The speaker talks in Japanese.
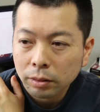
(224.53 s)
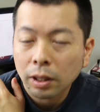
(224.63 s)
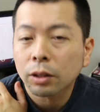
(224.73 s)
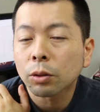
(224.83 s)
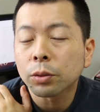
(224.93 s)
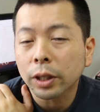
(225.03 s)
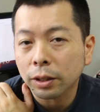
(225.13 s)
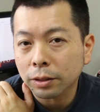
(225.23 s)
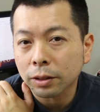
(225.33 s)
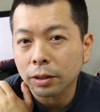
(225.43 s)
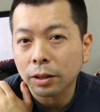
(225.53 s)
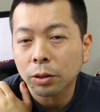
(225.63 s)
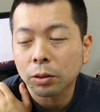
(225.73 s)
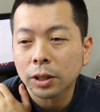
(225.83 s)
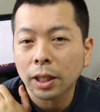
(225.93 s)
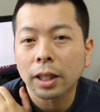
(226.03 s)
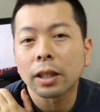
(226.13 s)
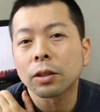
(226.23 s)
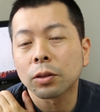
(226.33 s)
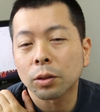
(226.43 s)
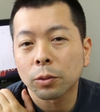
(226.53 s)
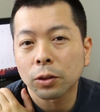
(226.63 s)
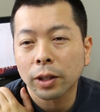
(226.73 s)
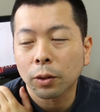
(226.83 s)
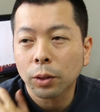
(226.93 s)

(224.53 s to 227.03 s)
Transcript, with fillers: ネットフリックスいろいろ力入れてくると思うので、